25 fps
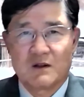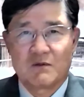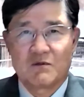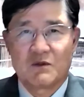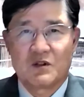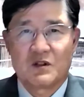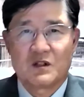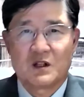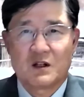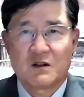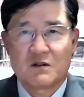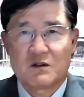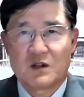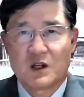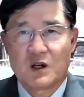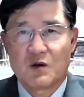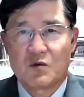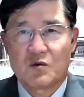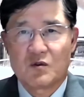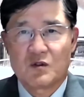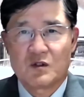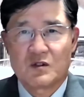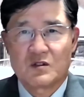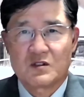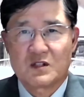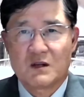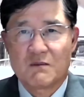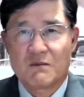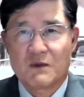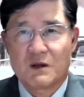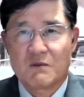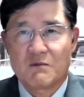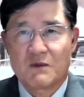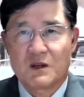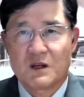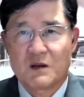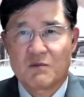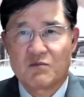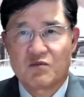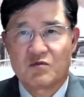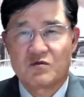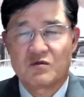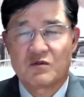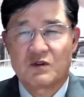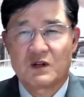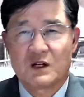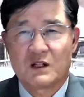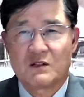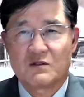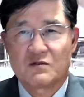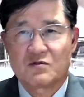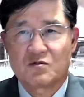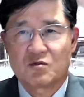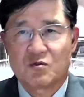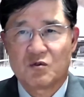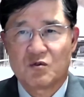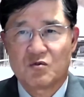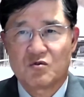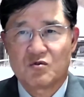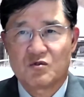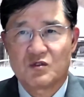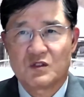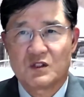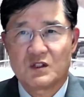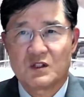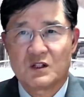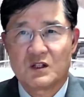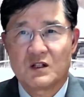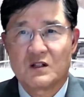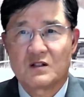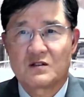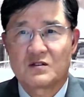위대한 대군을 300명에 불과한 소수의